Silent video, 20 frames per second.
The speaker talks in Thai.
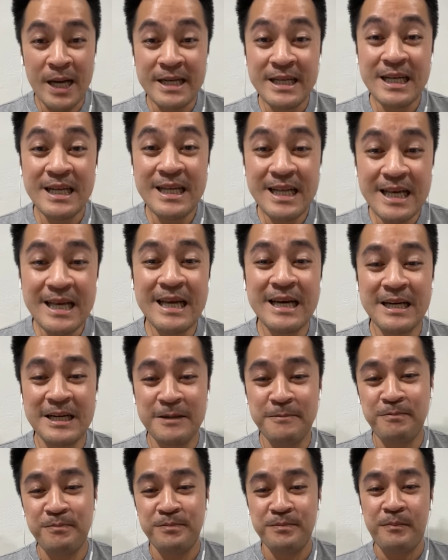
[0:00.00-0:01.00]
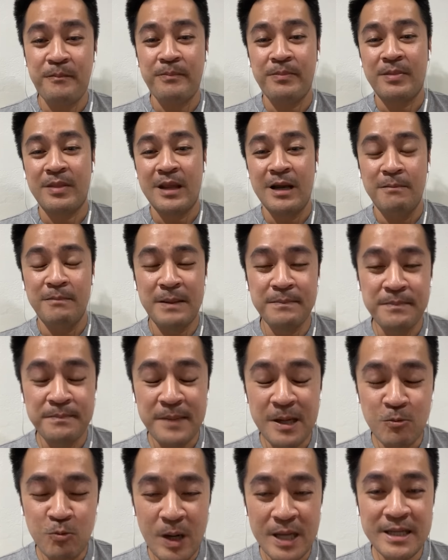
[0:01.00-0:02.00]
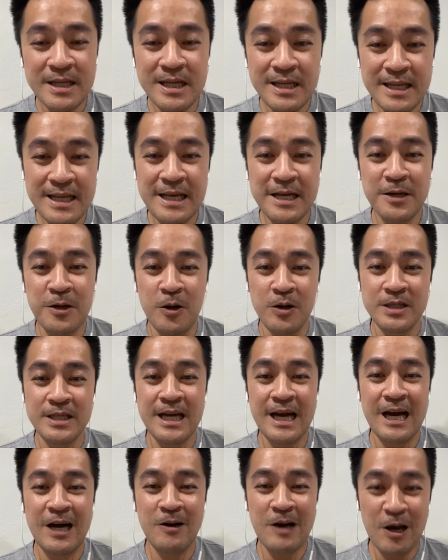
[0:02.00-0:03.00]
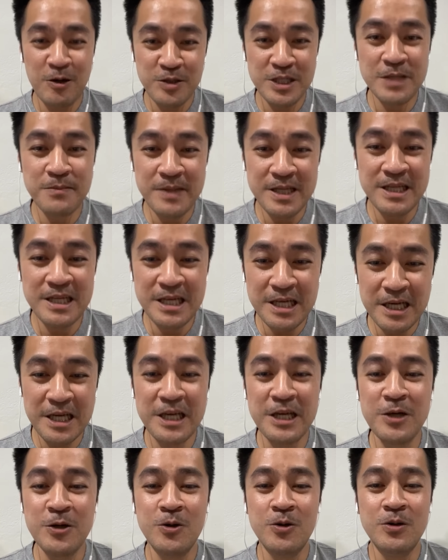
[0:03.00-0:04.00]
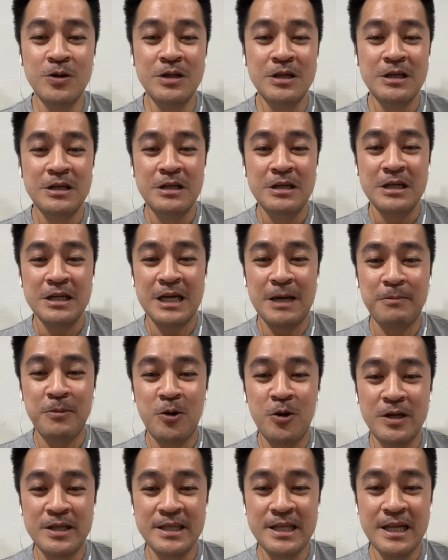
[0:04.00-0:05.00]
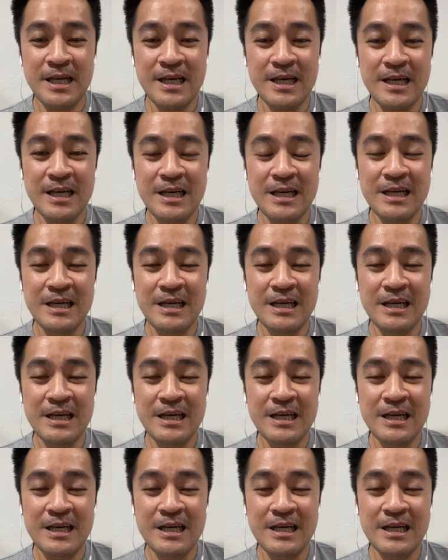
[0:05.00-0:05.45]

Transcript: วันดีๆครับมันเป็นวันดีๆของชาว LGBTQ กับคนที่